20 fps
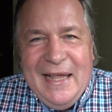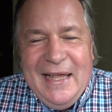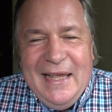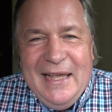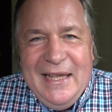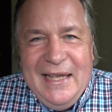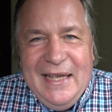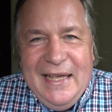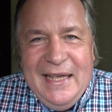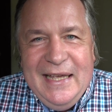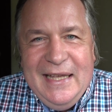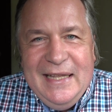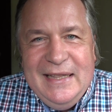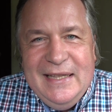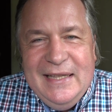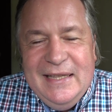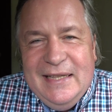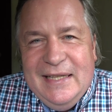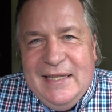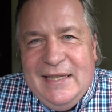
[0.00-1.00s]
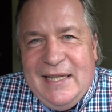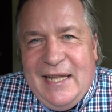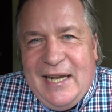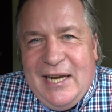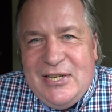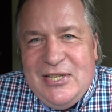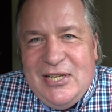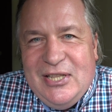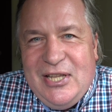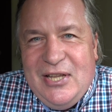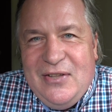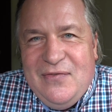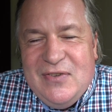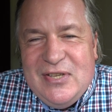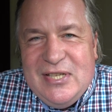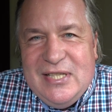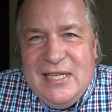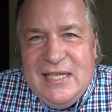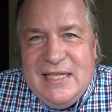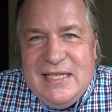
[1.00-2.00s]
Y, na razie te
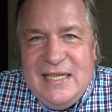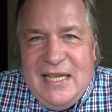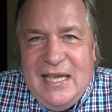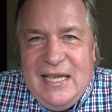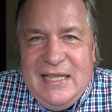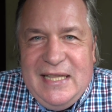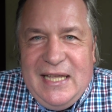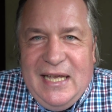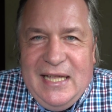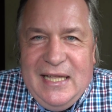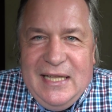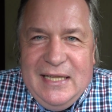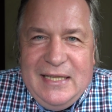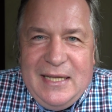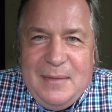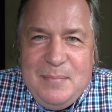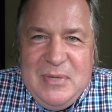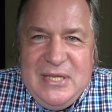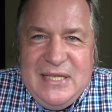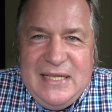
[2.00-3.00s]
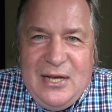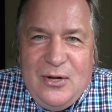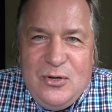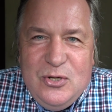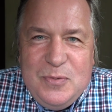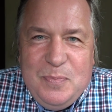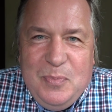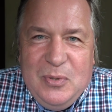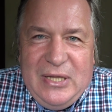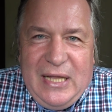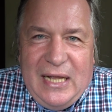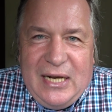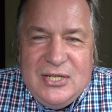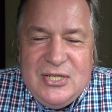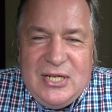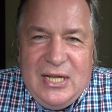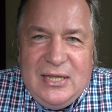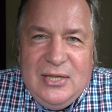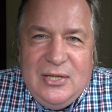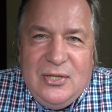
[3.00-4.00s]
inwestycje i ta, ta misja
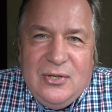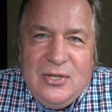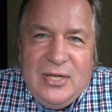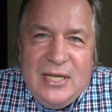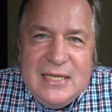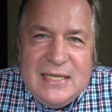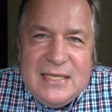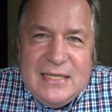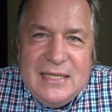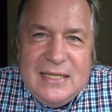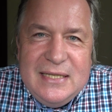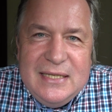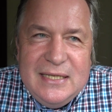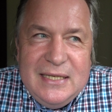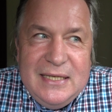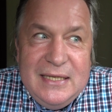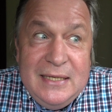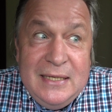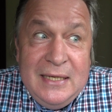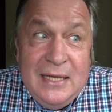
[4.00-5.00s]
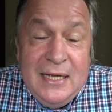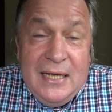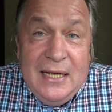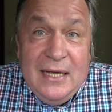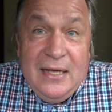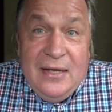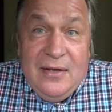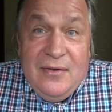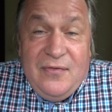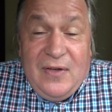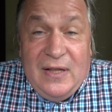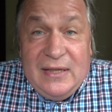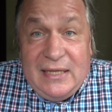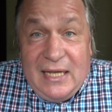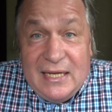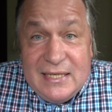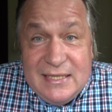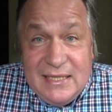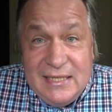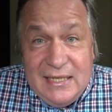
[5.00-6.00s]
gospodarcza to jest y,
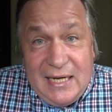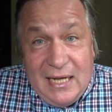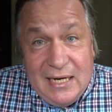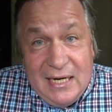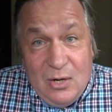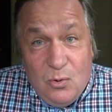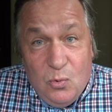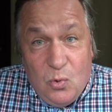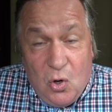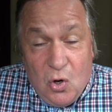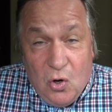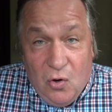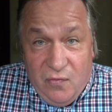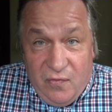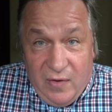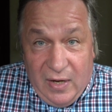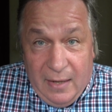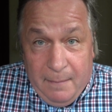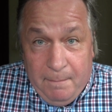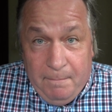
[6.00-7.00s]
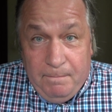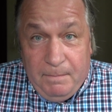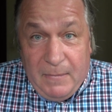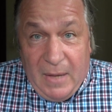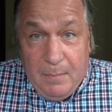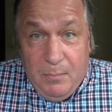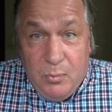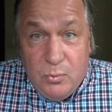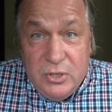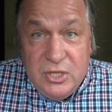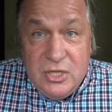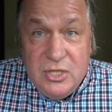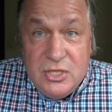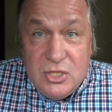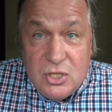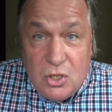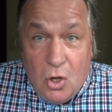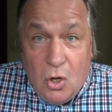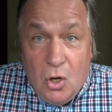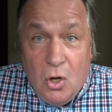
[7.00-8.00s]
fantastyka naukowa. A póki
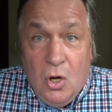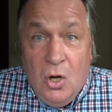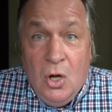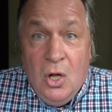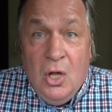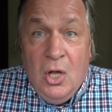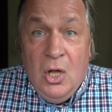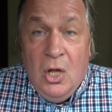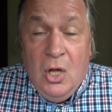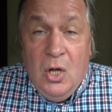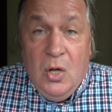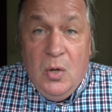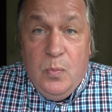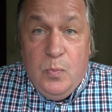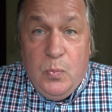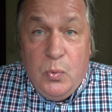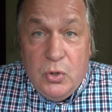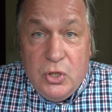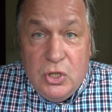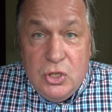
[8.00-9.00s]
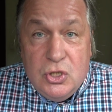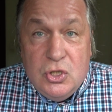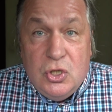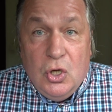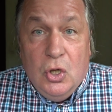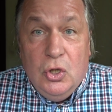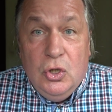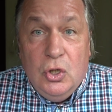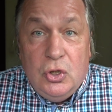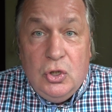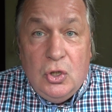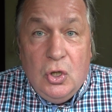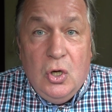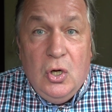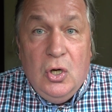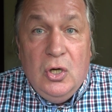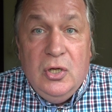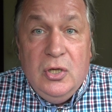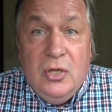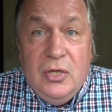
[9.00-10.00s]
co, póki co, no
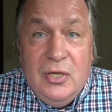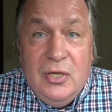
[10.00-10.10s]
to